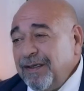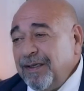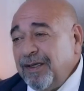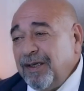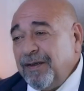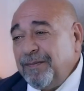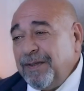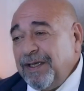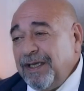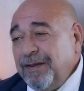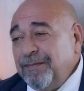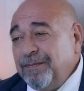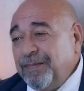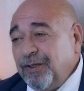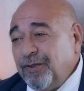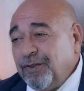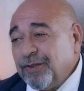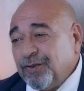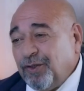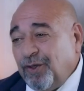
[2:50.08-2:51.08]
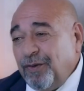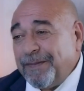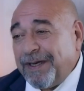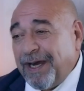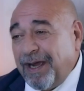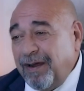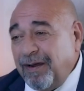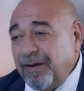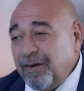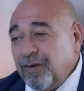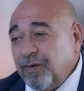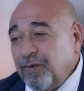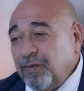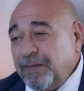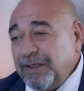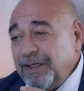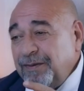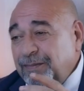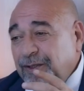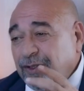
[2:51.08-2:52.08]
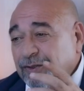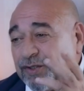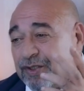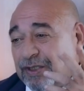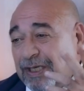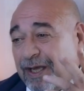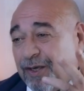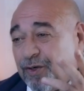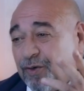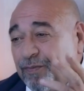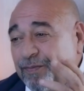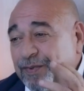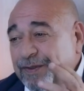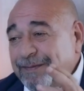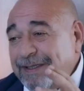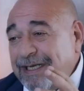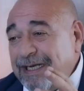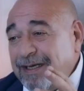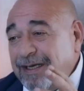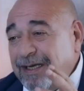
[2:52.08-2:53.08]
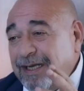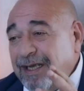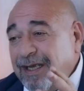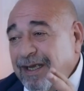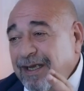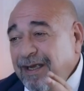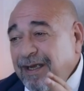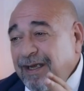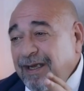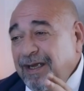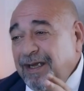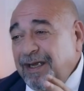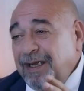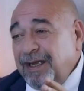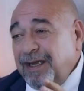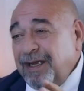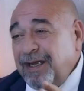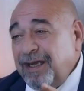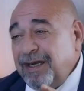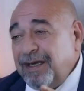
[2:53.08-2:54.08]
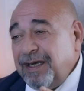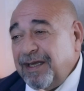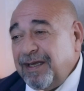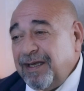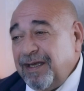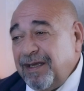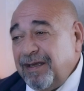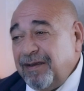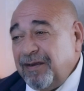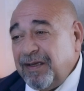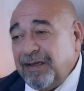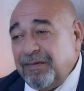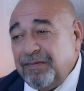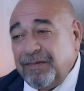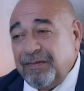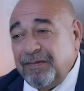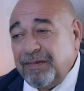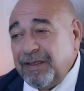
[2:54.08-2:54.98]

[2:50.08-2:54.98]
آه، بحب يحط حمره وبحب يحط شعره وبميل آه، آه،